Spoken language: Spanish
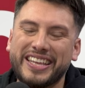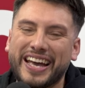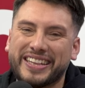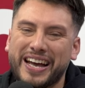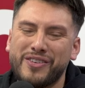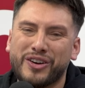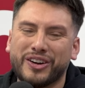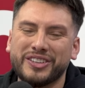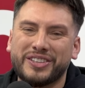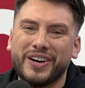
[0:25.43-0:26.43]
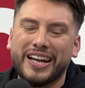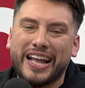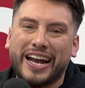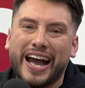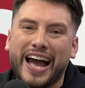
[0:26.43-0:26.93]
ya estamos con todas
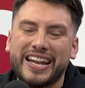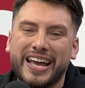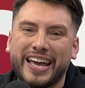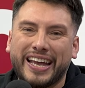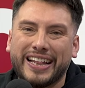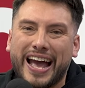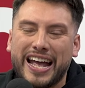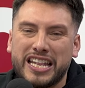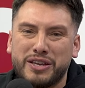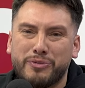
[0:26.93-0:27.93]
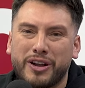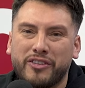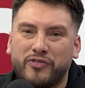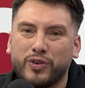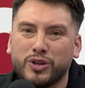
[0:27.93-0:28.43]
las ganas, el ánimo,
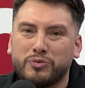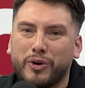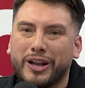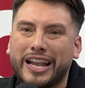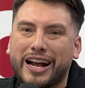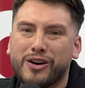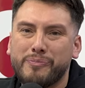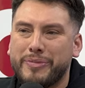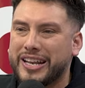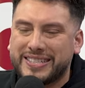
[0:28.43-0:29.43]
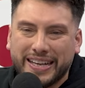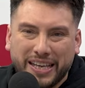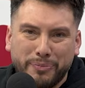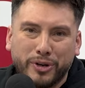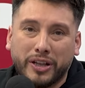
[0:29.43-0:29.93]
el fútbol, la conversa
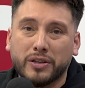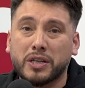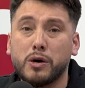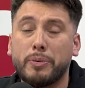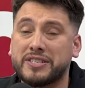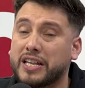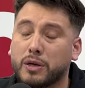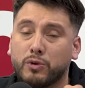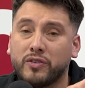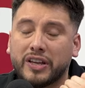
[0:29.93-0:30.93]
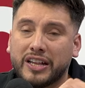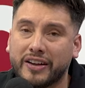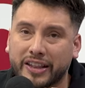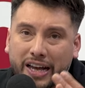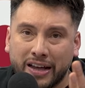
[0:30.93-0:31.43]
aquí porque lo estamos pasando muy bien, la
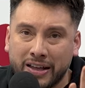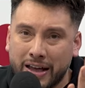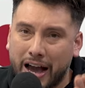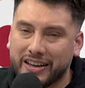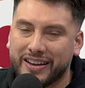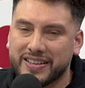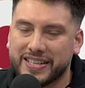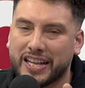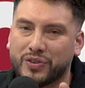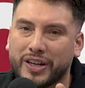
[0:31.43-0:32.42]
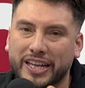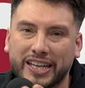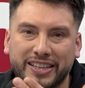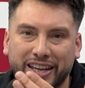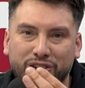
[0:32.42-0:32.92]
verdad. Agradecer a toda la
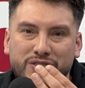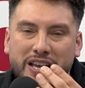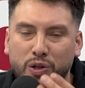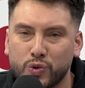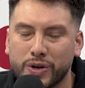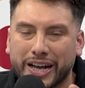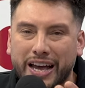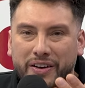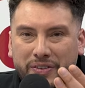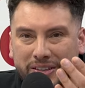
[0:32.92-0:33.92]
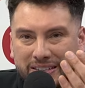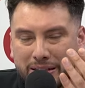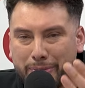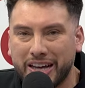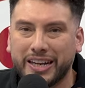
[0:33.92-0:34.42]
gente que nos saluda cada fin de
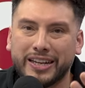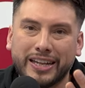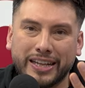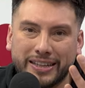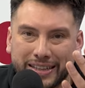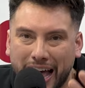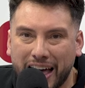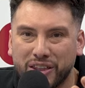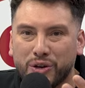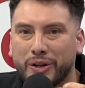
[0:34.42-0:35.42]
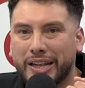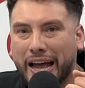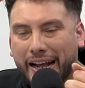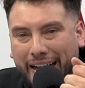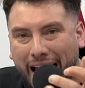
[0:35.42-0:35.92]
semana en el estadio, en
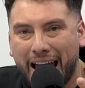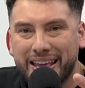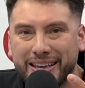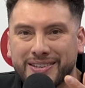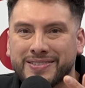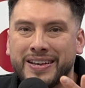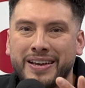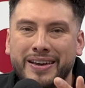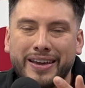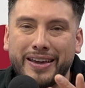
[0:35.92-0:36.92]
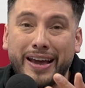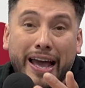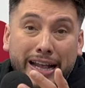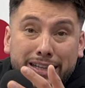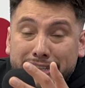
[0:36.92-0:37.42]
las calles. Eh,
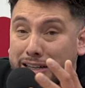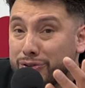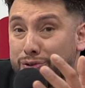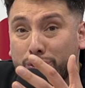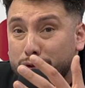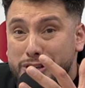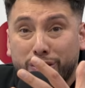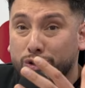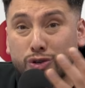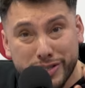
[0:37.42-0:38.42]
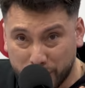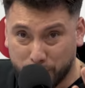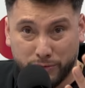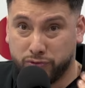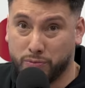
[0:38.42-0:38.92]
a él ya no, no, lo reconocen
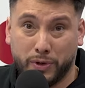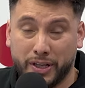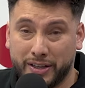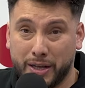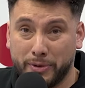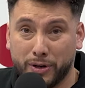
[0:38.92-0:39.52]
como futbolista.